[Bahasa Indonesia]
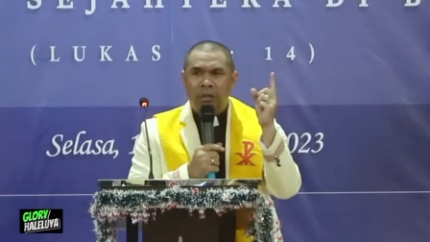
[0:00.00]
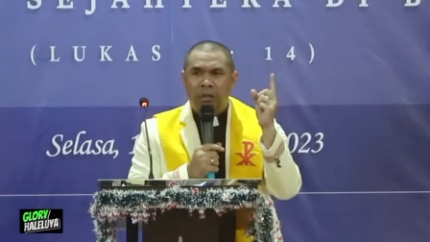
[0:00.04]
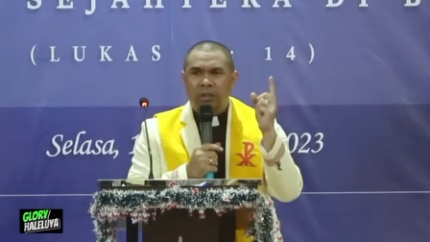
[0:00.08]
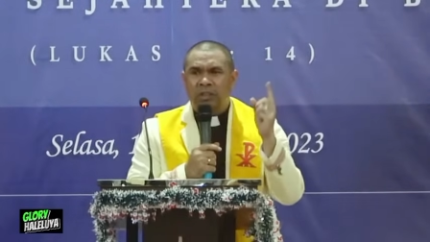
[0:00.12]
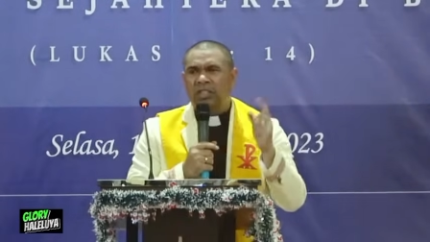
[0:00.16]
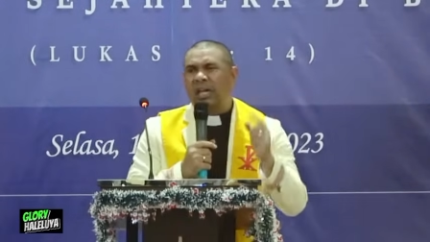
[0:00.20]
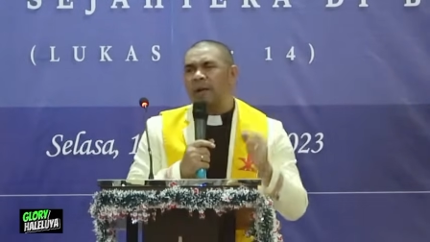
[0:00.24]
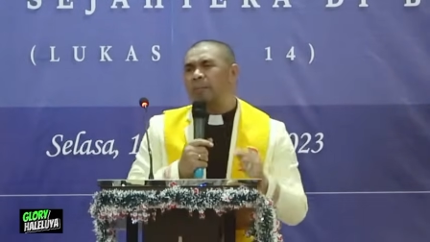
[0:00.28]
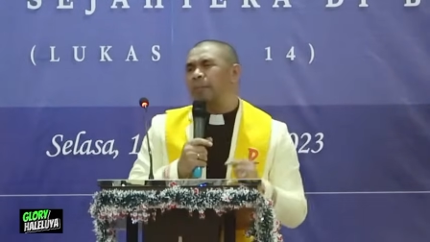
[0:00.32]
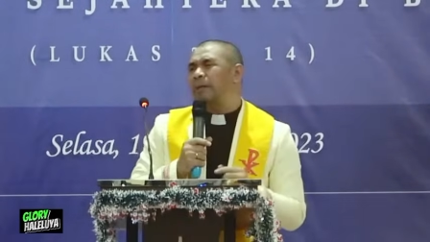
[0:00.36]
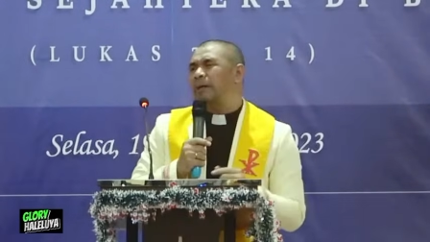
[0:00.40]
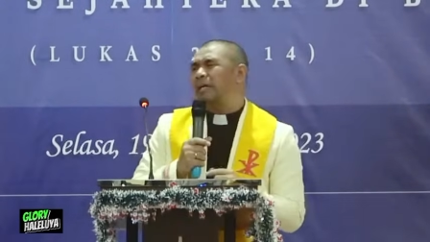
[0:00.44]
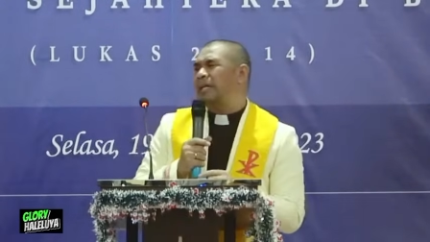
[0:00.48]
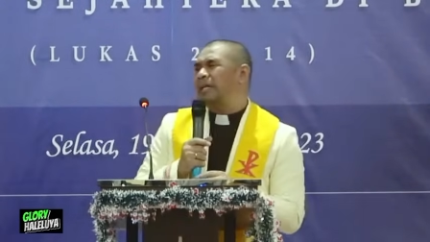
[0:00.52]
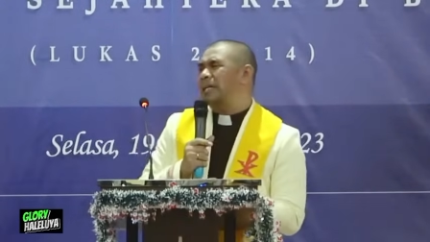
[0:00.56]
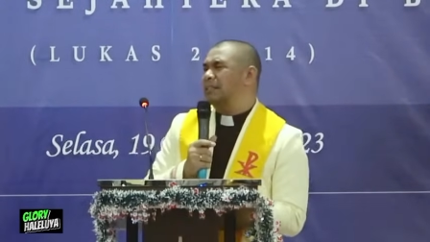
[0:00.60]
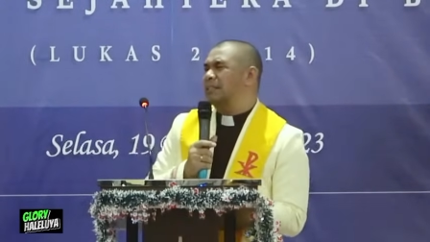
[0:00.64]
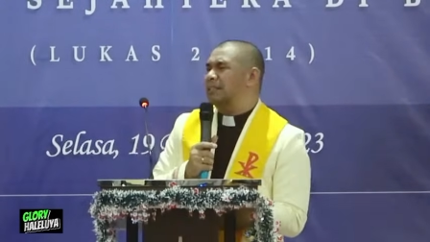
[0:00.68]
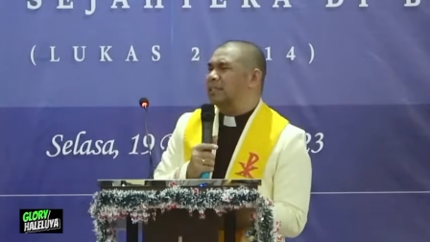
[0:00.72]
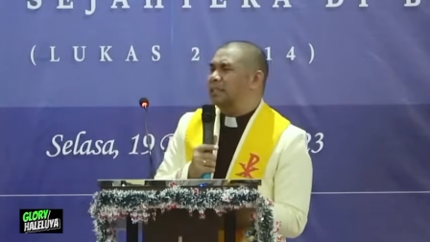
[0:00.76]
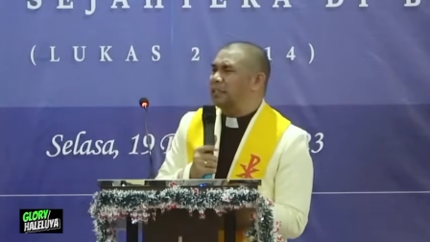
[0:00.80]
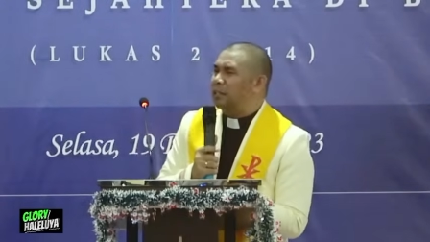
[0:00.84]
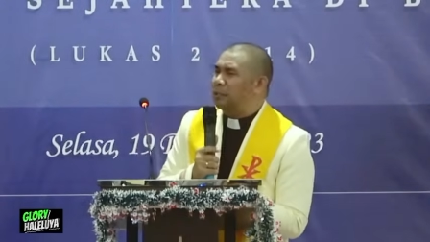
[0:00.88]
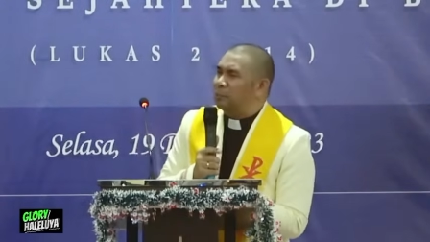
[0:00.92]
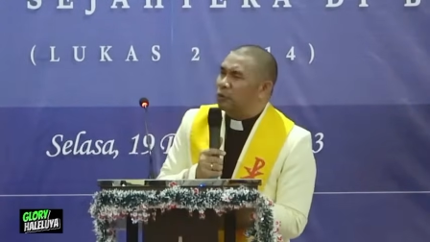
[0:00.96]
Siapa yang
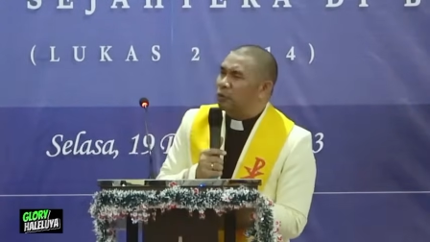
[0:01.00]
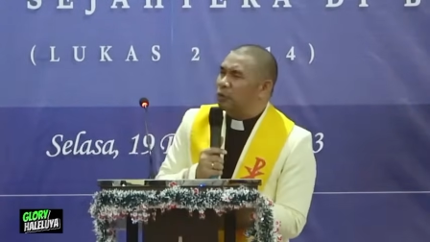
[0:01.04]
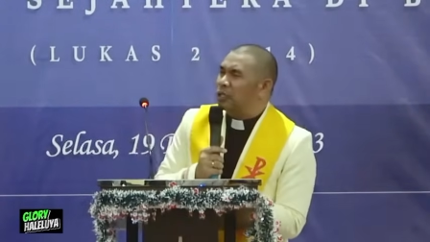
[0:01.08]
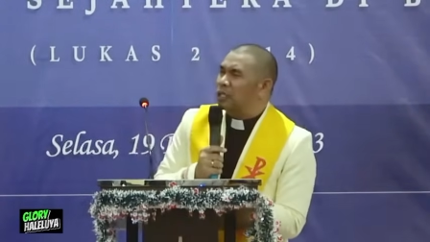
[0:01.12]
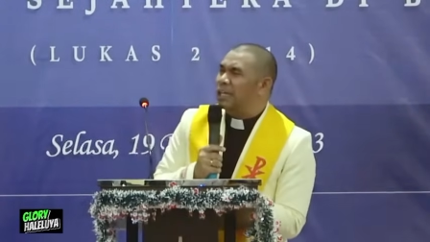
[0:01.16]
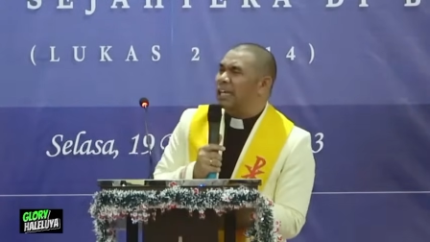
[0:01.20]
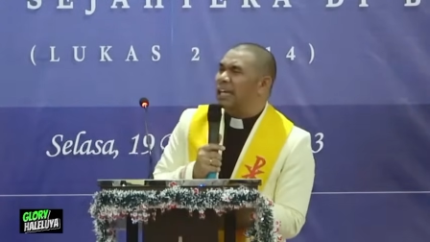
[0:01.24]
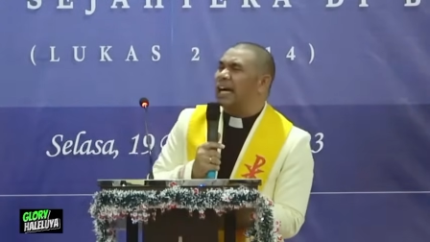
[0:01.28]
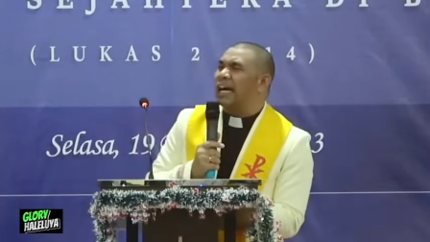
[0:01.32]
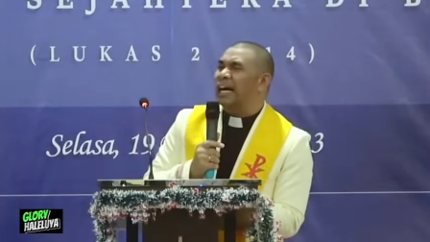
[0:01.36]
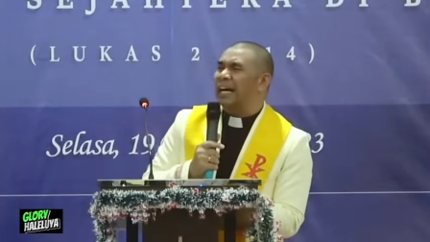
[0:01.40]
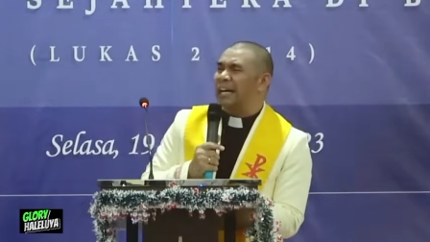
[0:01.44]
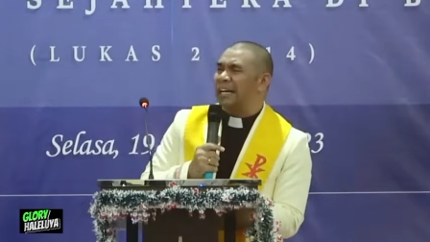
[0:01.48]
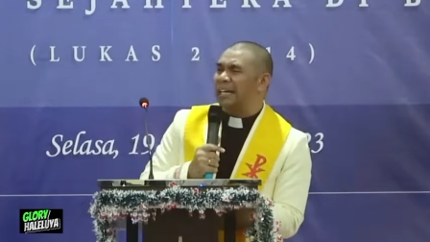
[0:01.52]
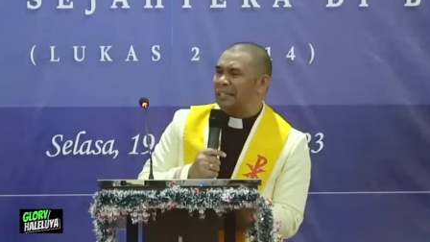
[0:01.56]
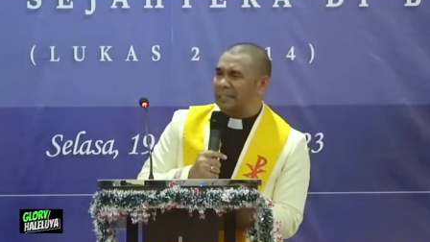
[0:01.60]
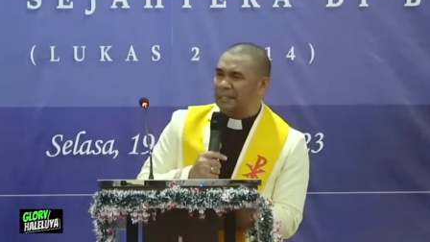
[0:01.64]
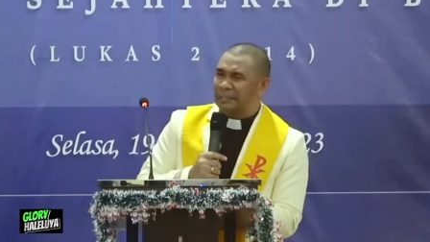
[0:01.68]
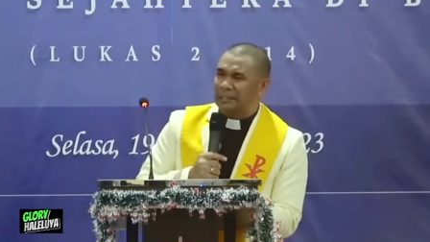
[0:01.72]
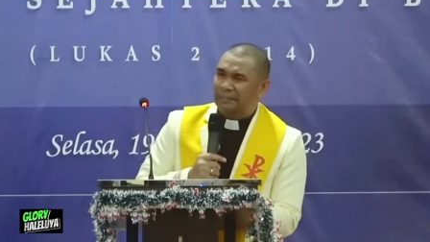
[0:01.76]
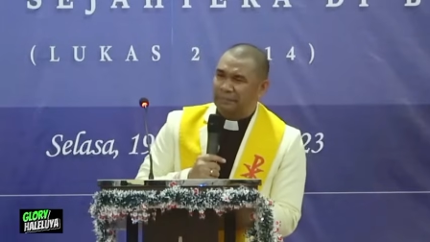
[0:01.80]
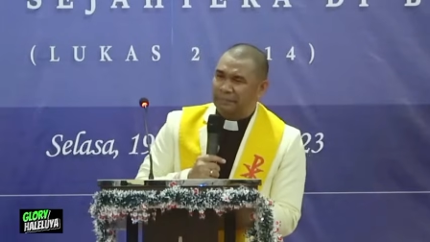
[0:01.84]
tidak mau lihat?